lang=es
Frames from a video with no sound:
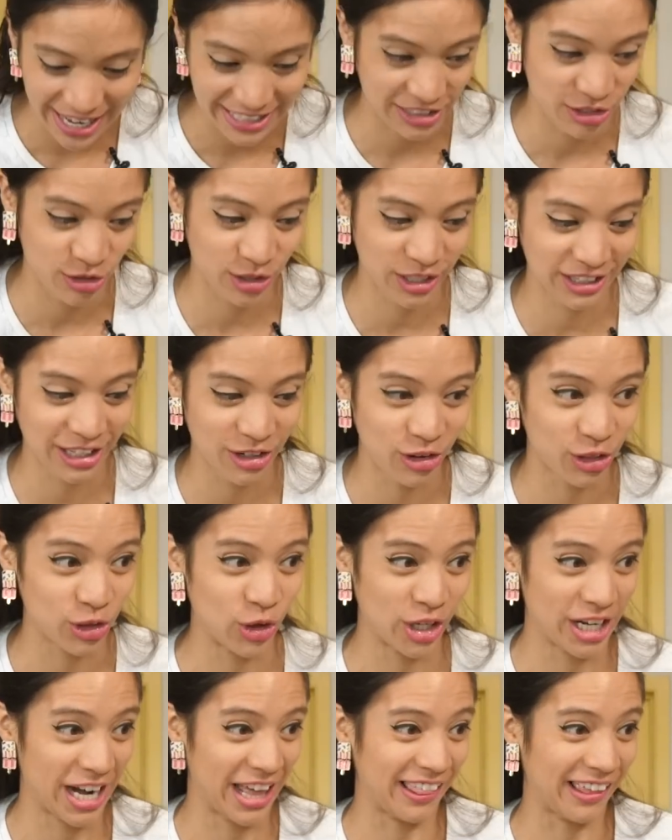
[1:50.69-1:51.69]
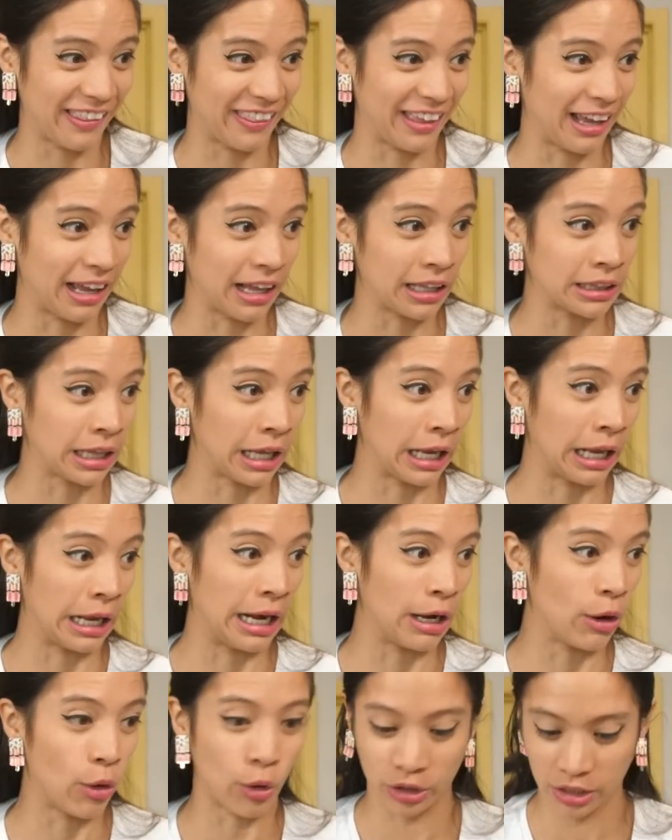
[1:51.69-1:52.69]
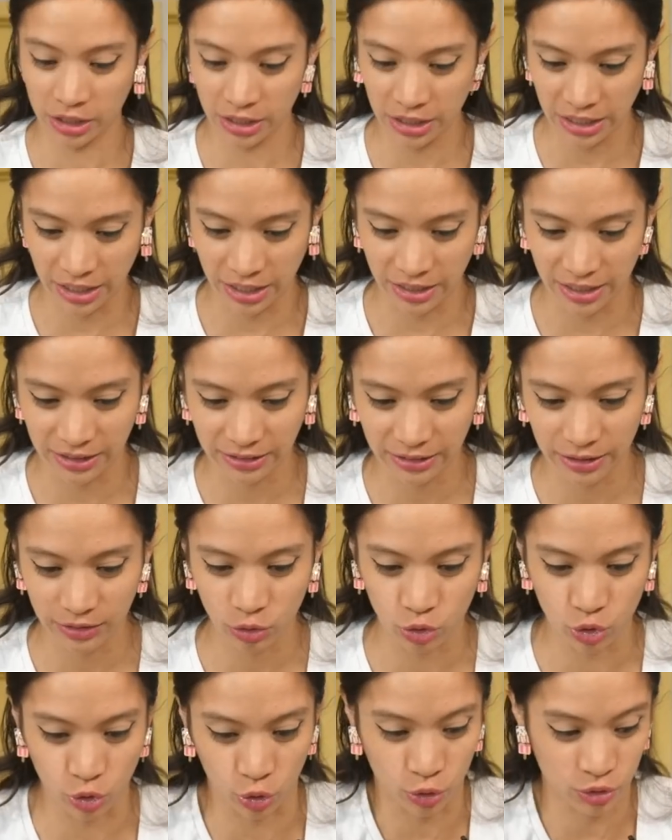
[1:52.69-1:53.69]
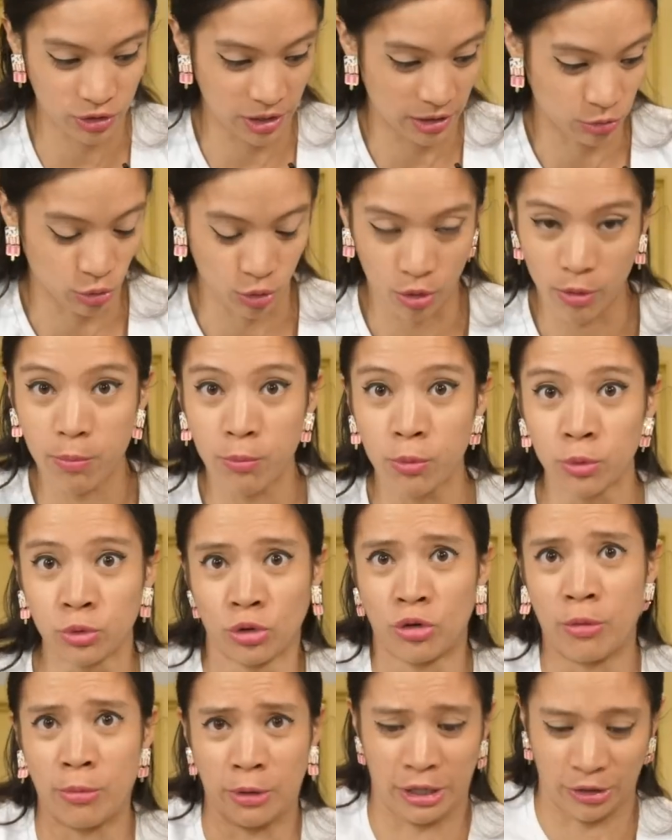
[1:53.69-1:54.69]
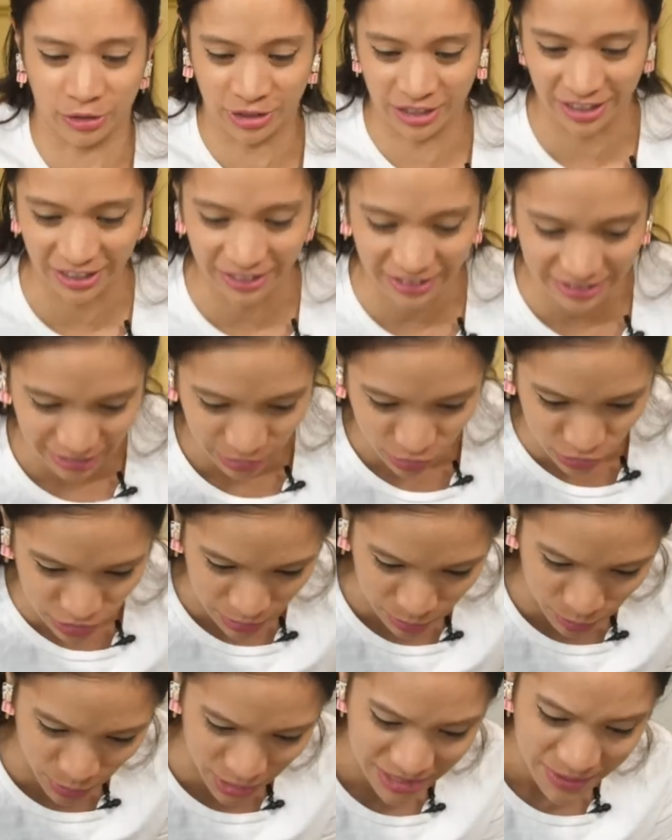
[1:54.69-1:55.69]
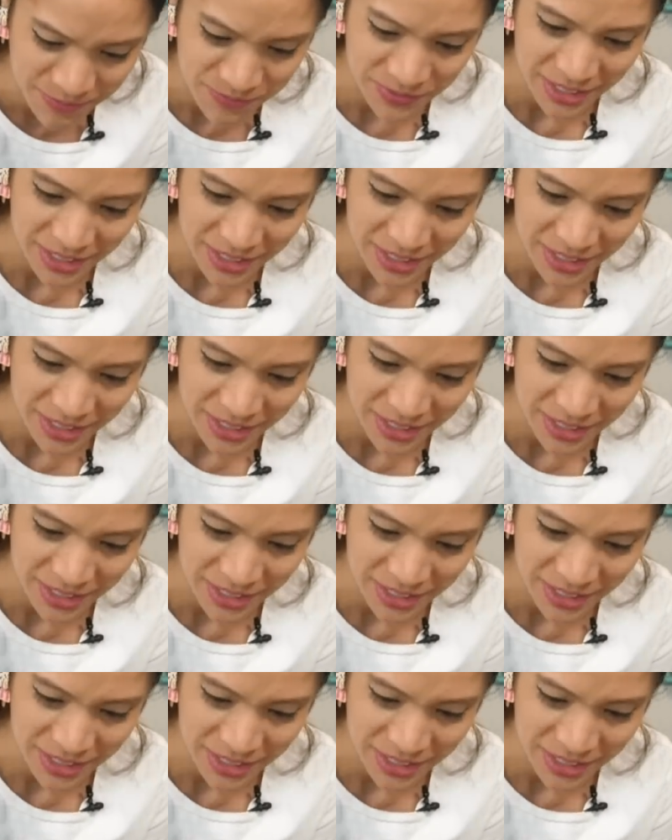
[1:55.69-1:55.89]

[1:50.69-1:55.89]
La señorita no dijo nada de, el orden de ingredientes, yo, o sea, solo puso como que los ingredientes secos después